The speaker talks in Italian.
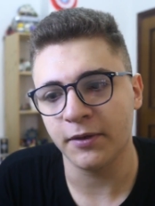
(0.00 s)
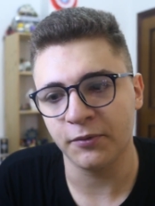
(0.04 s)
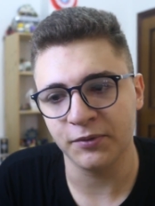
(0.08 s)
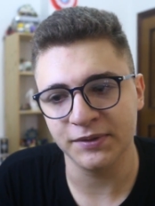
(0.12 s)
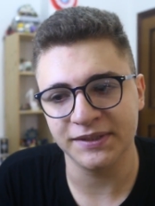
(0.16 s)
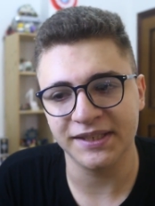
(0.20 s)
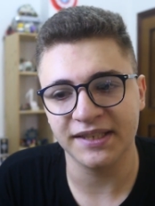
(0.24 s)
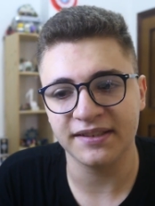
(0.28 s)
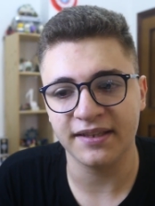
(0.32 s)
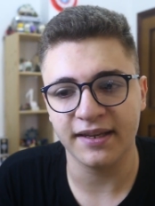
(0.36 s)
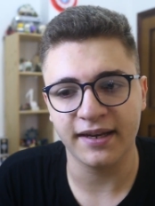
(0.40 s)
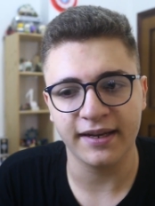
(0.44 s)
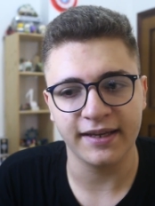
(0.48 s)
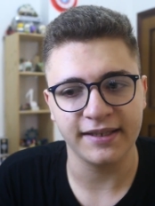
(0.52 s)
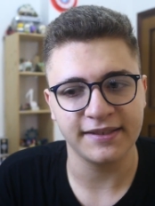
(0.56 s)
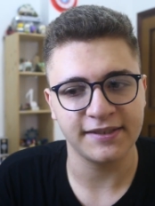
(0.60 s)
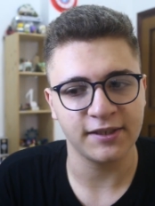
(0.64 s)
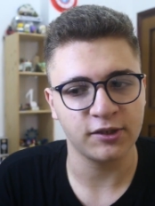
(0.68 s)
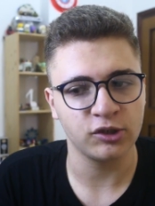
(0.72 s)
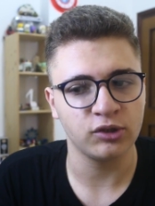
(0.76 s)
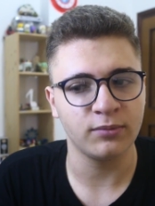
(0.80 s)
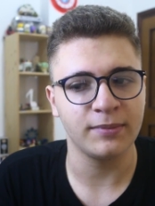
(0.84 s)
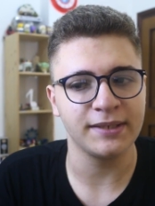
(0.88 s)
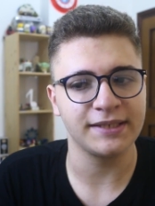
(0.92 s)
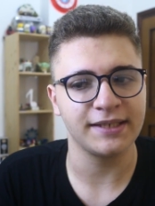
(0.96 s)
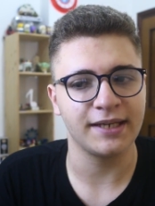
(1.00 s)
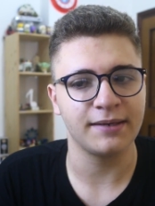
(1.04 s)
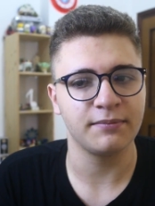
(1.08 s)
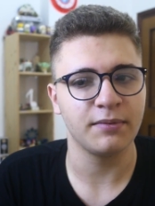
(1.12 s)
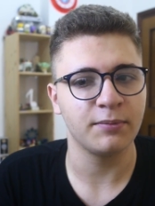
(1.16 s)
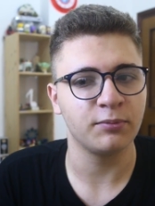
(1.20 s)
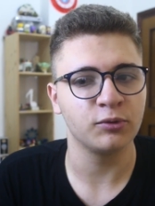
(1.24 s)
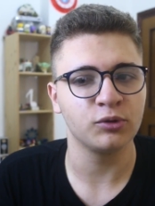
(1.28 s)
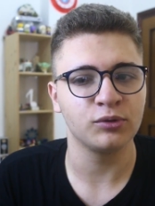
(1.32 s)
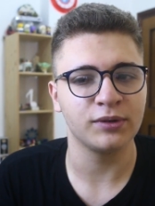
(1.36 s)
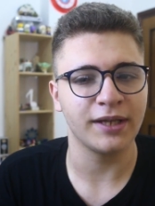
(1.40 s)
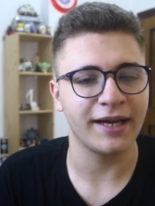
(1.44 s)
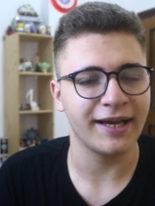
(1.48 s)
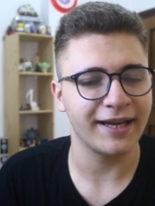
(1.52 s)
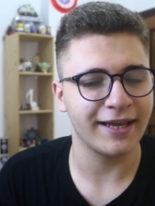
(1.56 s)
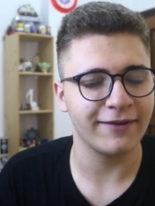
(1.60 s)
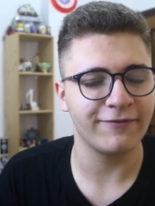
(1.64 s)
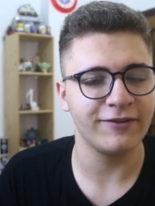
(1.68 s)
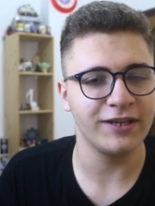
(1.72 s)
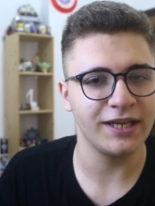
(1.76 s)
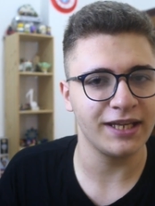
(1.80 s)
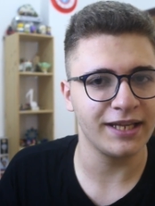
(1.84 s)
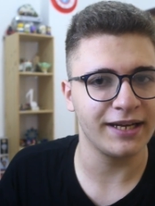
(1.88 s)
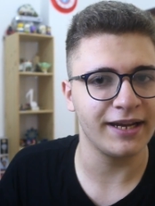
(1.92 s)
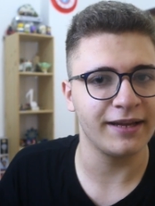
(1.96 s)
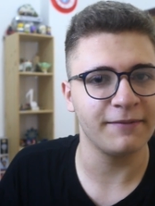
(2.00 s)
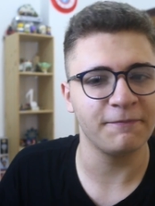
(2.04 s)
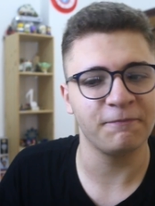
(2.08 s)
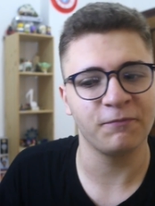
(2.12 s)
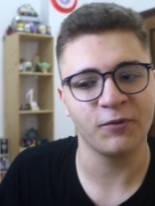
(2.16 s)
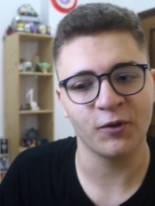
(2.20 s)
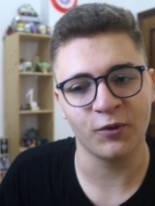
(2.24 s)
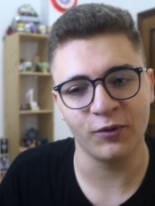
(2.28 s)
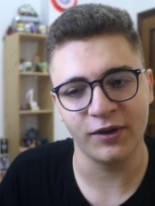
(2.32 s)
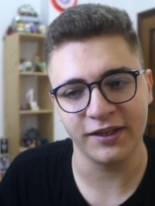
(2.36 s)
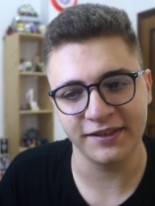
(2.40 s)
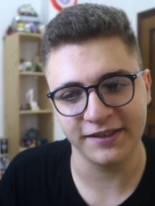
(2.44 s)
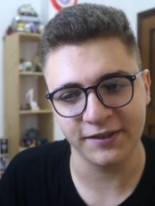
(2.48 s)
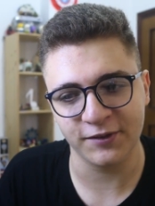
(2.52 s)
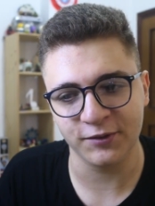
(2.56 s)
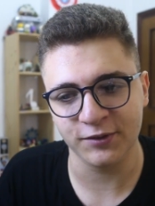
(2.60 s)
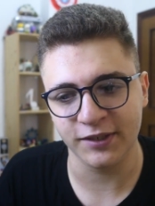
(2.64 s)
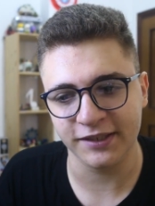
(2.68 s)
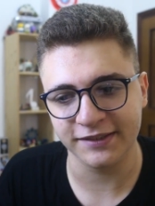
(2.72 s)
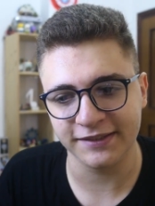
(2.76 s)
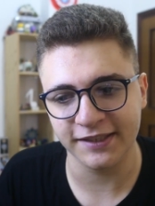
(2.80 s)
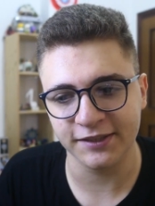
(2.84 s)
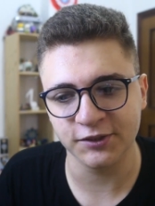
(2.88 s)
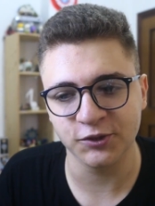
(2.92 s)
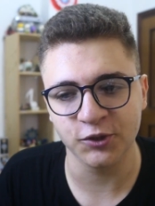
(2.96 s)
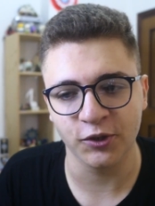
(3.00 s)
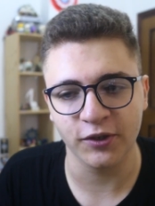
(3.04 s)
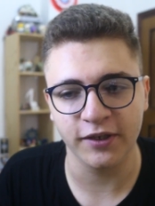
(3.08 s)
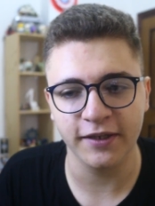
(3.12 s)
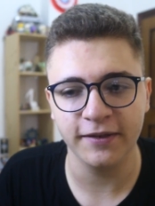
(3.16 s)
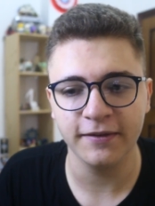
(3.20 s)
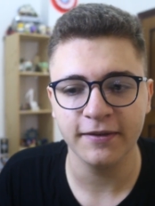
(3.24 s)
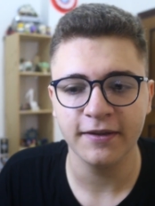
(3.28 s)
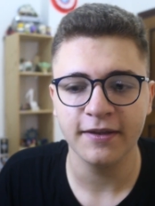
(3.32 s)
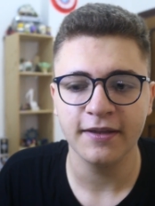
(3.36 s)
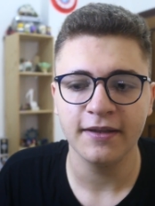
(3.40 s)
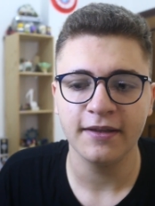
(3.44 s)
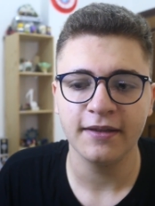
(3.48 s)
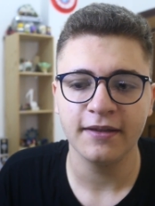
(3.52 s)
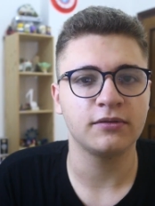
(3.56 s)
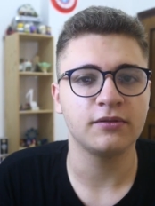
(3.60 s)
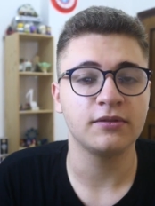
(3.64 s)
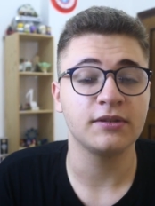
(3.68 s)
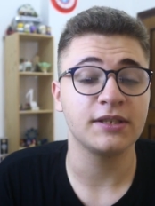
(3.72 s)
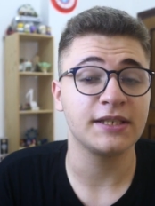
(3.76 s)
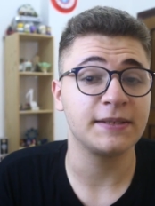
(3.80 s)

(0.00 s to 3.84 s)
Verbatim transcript: per questa serie che secondo me sarebbe potuta anche finire con la seconda stagione.